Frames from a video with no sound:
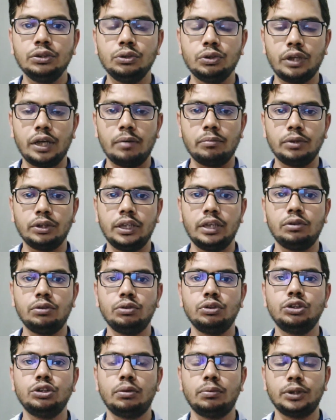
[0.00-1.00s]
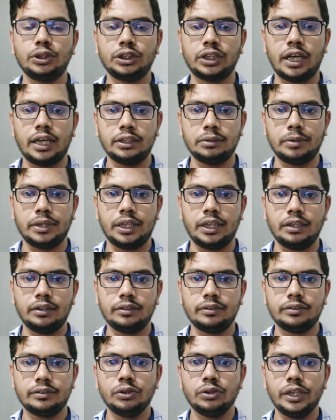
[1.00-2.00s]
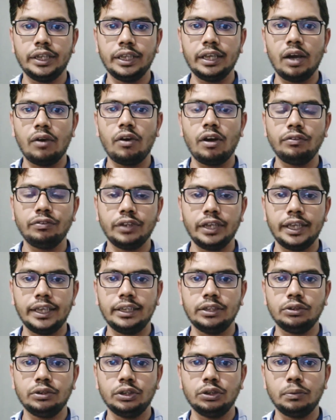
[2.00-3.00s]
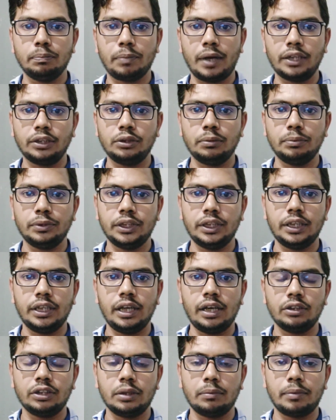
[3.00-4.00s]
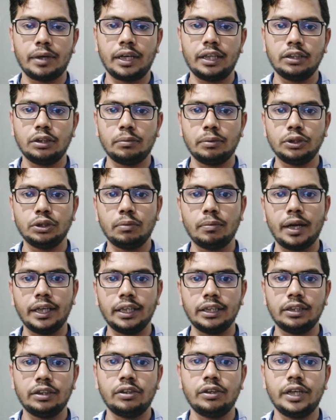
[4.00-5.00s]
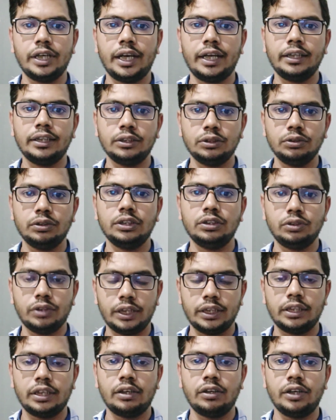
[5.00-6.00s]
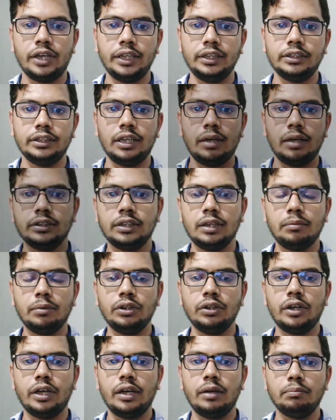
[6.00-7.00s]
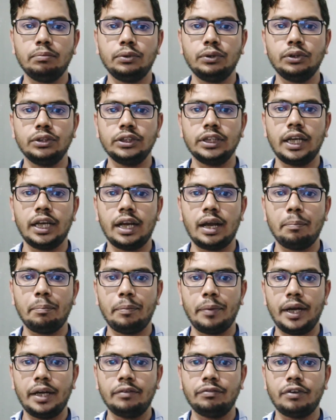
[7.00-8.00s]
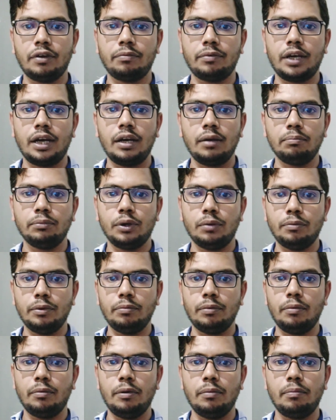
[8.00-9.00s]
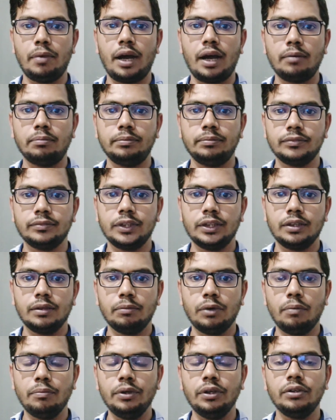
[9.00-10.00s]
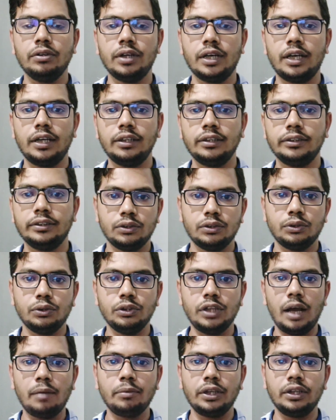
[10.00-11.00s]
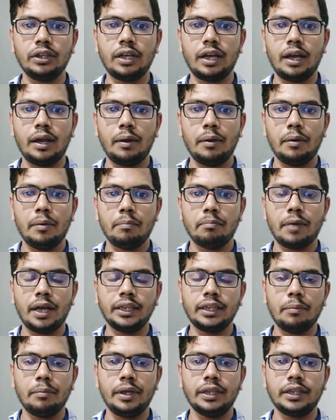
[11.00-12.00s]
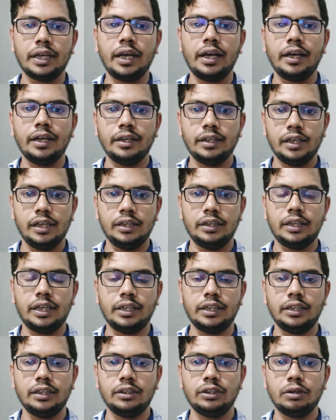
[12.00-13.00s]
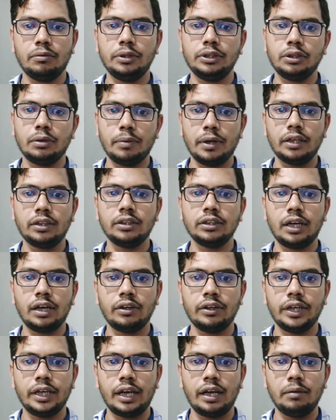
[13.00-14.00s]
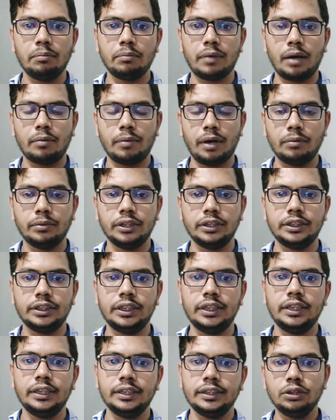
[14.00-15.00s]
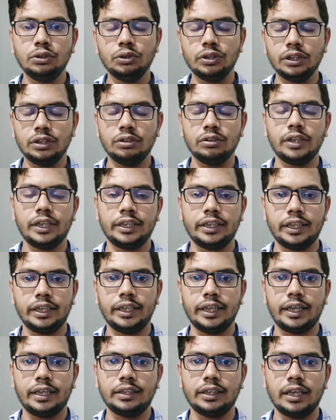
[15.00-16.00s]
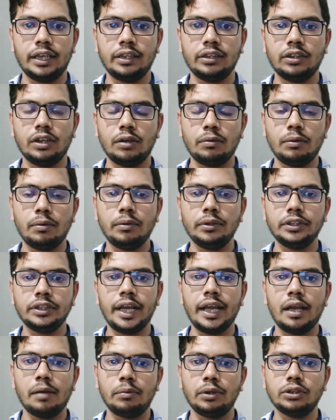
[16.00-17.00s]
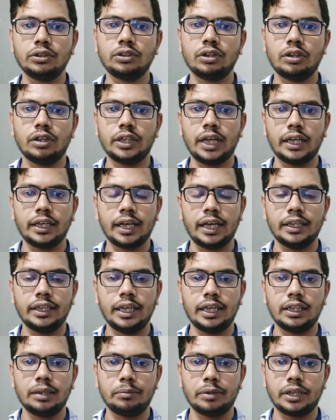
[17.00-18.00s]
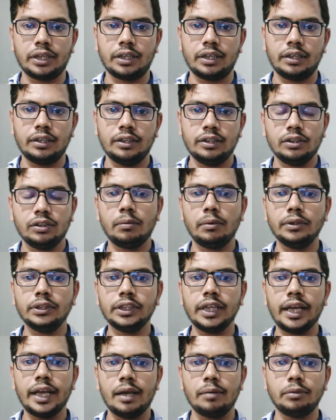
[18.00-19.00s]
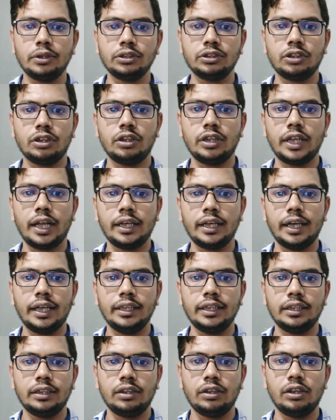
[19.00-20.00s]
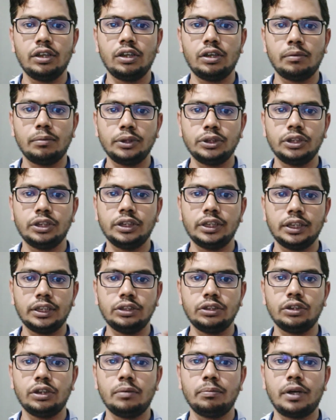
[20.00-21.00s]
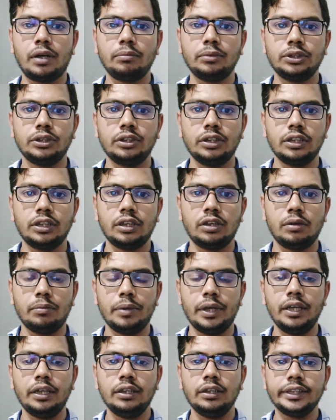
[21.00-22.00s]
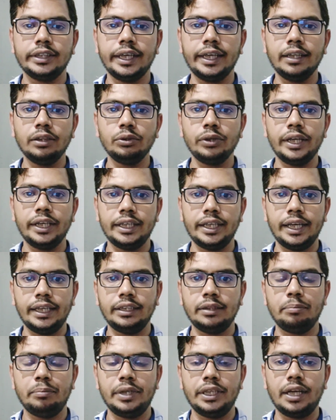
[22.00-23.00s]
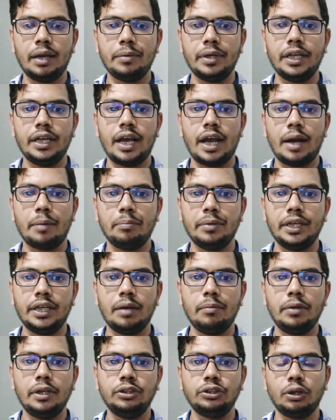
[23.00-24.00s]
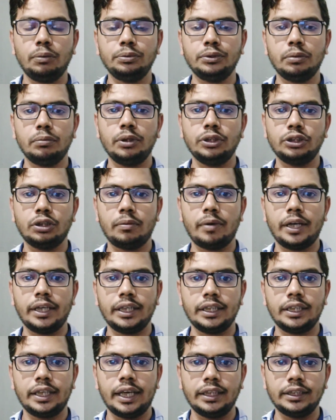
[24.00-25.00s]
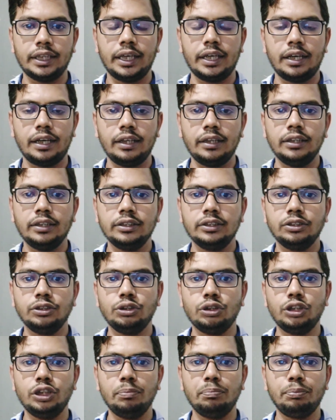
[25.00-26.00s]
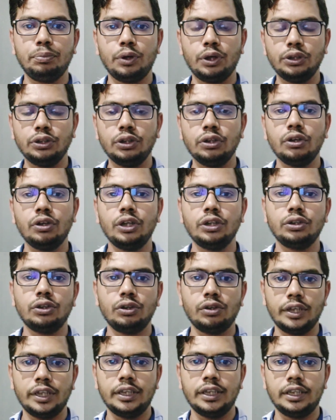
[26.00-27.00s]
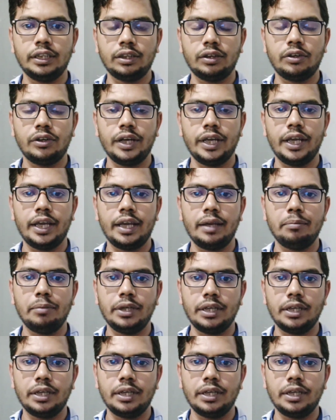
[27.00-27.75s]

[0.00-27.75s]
চোখের মধ্যে কোনো সমস্যা আসবে না তো এটি খাওয়ার ফলে কিছু কিছু পার্শ্ব প্রতিক্রিয়া হতে পারে তবে সবার ক্ষেত্রে হয় না কিছু কিছু ক্ষেত্রে হয় যেমন ধরেন বুক জ্বালা পেট ফাঁপা বমি বমি ভাব বমি হওয়া ক্ষুদামন্দা মাথা ব্যথা ইত্যাদি তবে সবার ক্ষেত্রে হয় না বারবার বলছি কিছু কিছু ক্ষেত্রে দেখা যায় গর্ভাবস্থায় এবং স্তন্যদানকালে দেওয়া যাবে কিনা গর্ভাবস্থায় এবং স্তন্যদানকালে দিতে হলে অবশ্যই চিকিৎসকের পরামর্শ নিতে হবে যেহেতু এটি একটি ভিটামিন আর ভিটামিন সবসময় সবাইকে দেয়া যায় না যদি প্রয়োজন হয় তখনই দিতে হয় এই